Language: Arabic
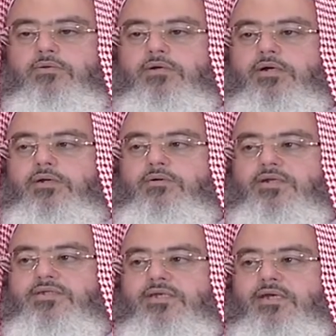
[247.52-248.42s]

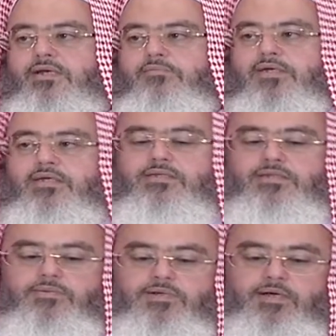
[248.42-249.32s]
وقالوا أجزاء الميت
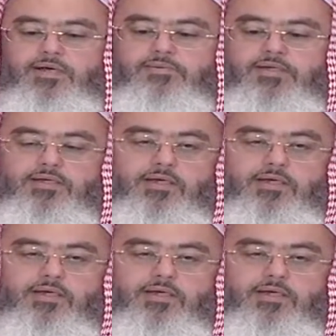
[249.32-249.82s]
تبقى على ما